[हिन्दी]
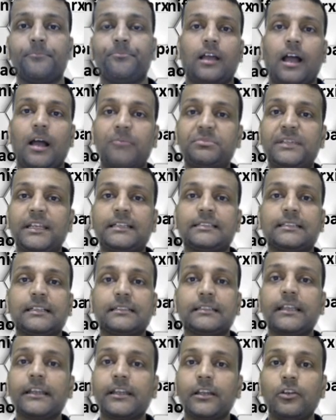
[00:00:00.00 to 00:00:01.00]
आप देख
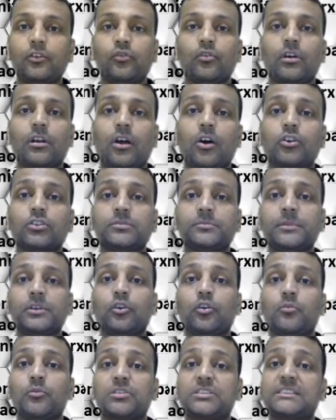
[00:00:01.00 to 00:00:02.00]
सकते हैं कि लोअर हाउस में
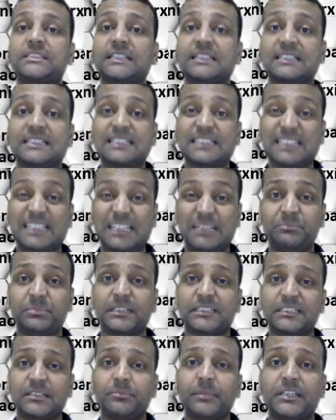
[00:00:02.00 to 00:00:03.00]
ऑलमोस्ट 63
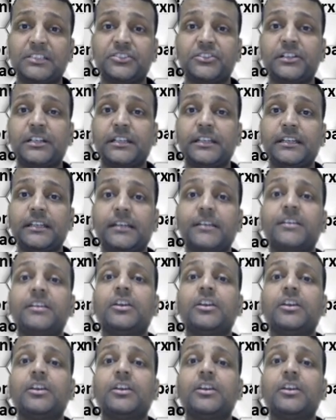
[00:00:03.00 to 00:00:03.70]
परसेंट मेजोरिटी है